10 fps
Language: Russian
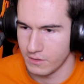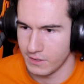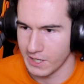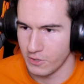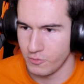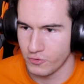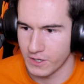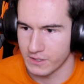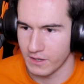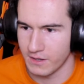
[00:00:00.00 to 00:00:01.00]
Я люблю,
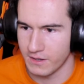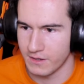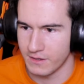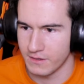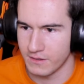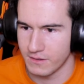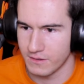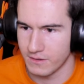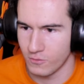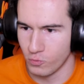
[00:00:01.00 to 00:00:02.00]
когда
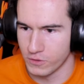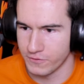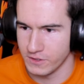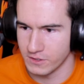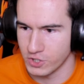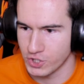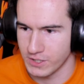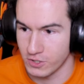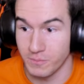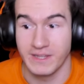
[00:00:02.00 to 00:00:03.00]
уровни
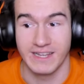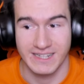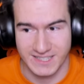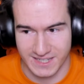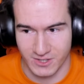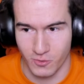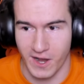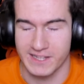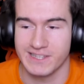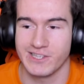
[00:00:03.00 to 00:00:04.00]
начинают меняться, но
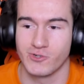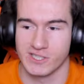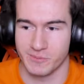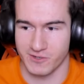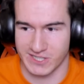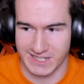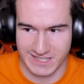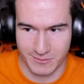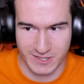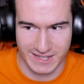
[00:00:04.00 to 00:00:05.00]
когда это еще сопровождается
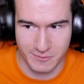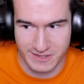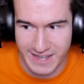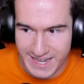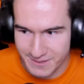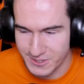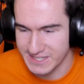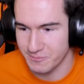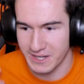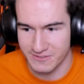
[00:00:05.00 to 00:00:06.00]
какими-то комментариями,
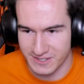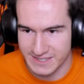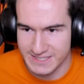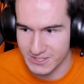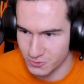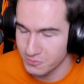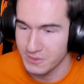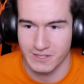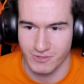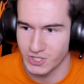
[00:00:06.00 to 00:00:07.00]
типа «отвернись и не думай»,
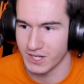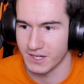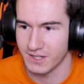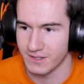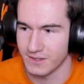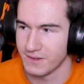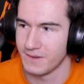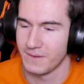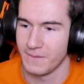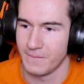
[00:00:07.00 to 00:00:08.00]
это вообще охрененно.
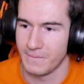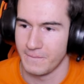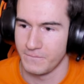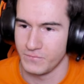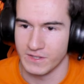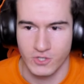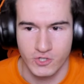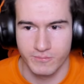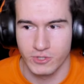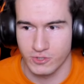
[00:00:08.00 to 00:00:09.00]
Это
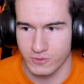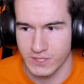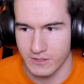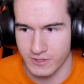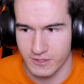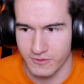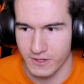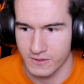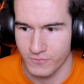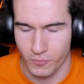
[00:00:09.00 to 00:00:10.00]
еще больше усиливает
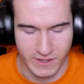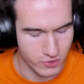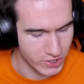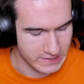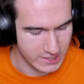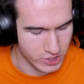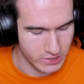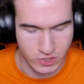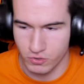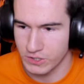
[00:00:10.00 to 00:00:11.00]
эффект. У меня вот сейчас даже не
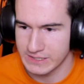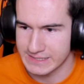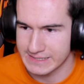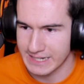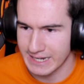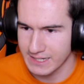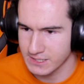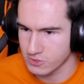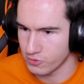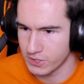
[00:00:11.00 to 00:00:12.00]
столько страх,
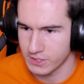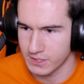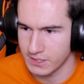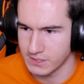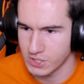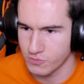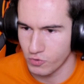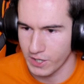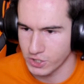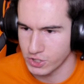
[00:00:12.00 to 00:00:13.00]
сколько такие, знаешь,
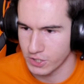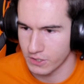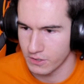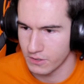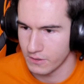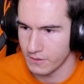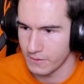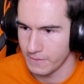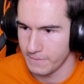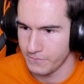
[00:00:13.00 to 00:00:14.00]
мурашечки.
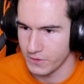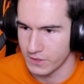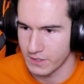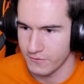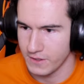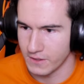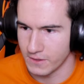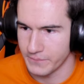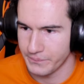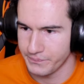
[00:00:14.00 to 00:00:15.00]
И это офигенно.